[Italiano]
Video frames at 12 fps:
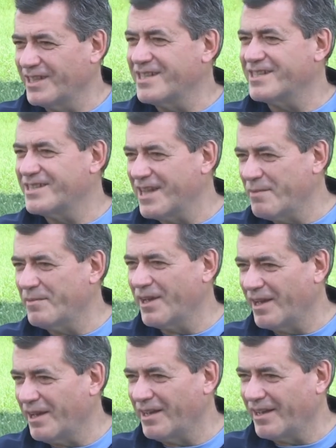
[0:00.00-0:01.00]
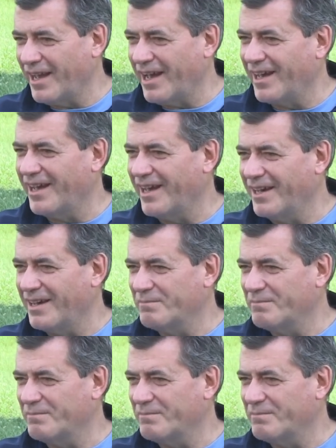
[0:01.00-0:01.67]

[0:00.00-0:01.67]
insieme al